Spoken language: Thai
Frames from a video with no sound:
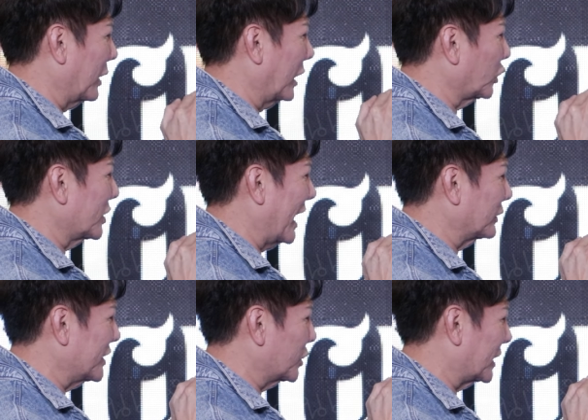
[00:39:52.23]
เอาเอาตอนยาว
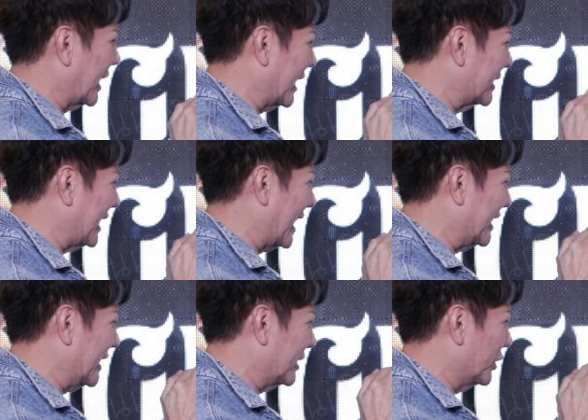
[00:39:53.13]
ที่สุดแล้วกันชาติ
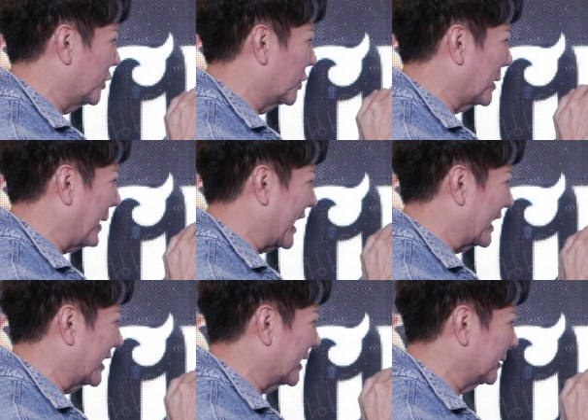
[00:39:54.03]
นี้อยู่ๆก็มากั
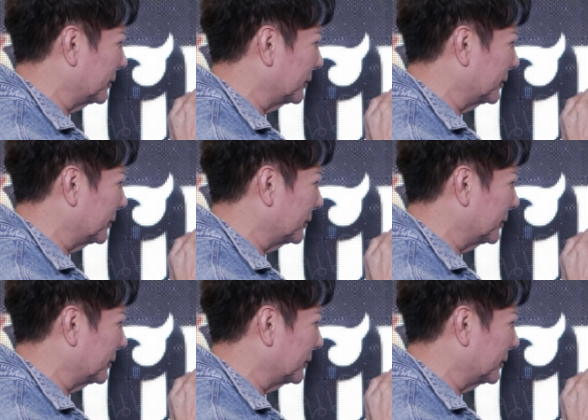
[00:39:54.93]
นเลย